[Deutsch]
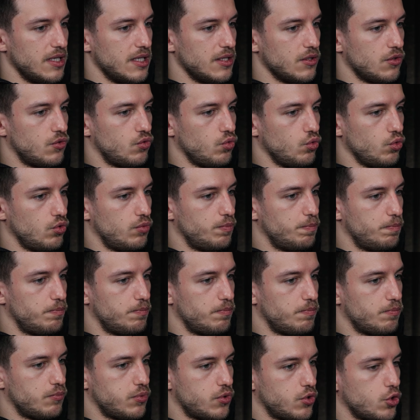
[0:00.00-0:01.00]
du
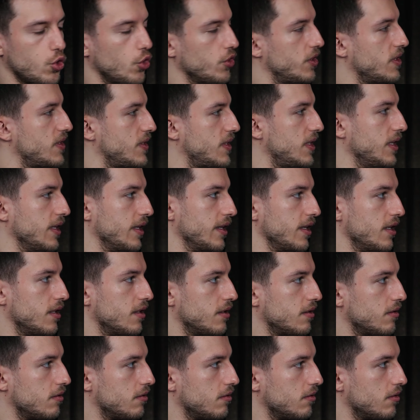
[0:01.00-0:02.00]
tötest Tiere.
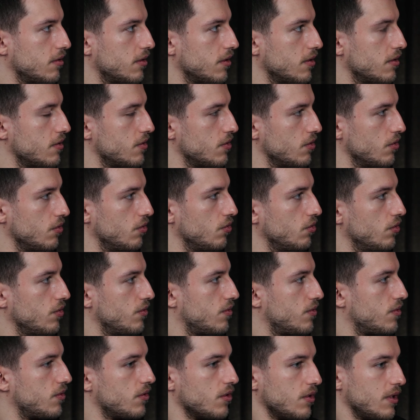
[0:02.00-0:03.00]
So
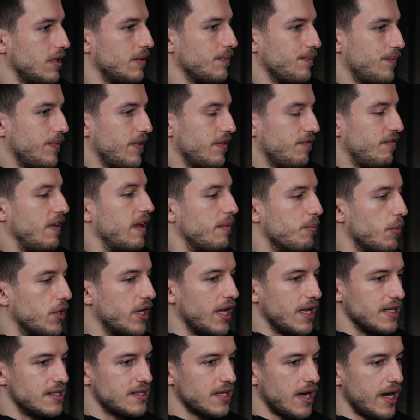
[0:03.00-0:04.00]
und wenn man
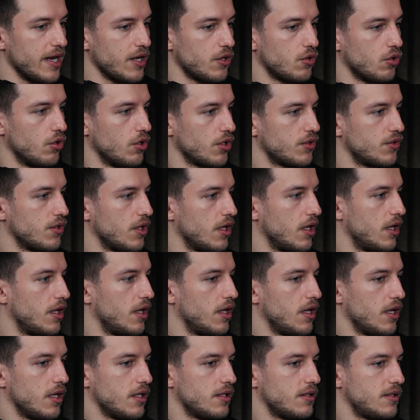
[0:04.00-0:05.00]
da jetzt reinguckt,
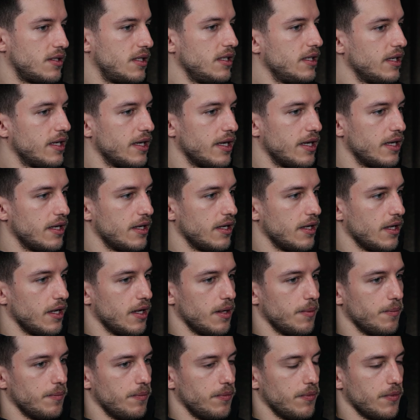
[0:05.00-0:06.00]
Tiere,
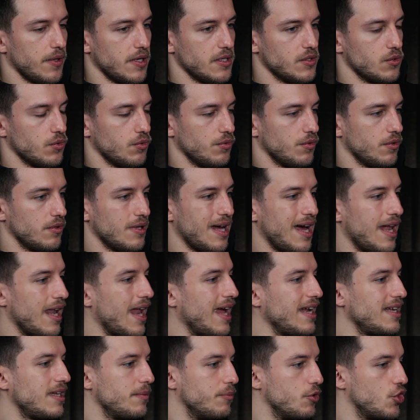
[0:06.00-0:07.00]
ähm, also
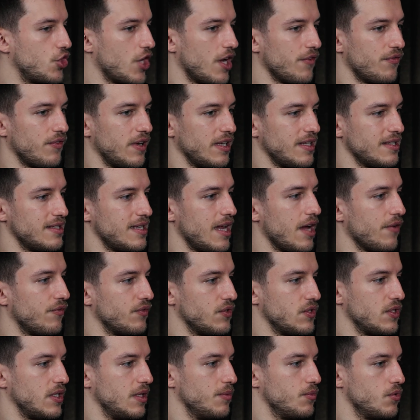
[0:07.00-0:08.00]
allein die Beschaffenheit des
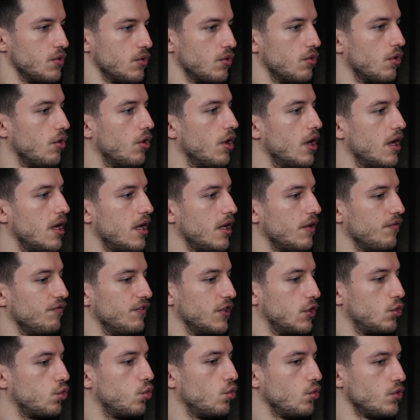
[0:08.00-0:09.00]
Nervensystems und Co.
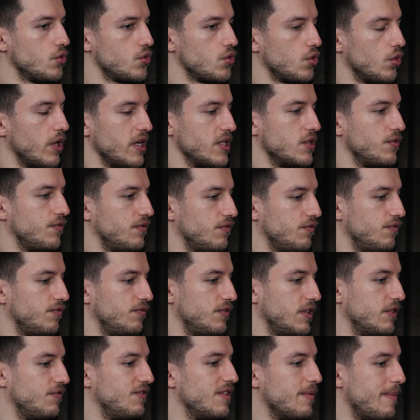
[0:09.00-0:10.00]
Wir tun so, also
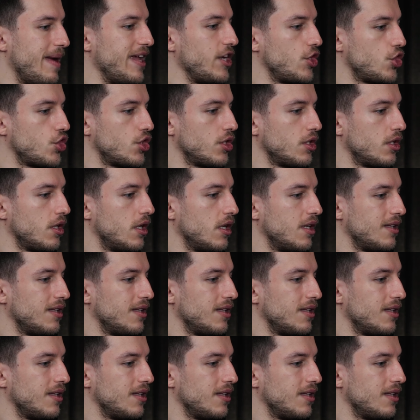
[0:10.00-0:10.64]
wir, wir Menschen,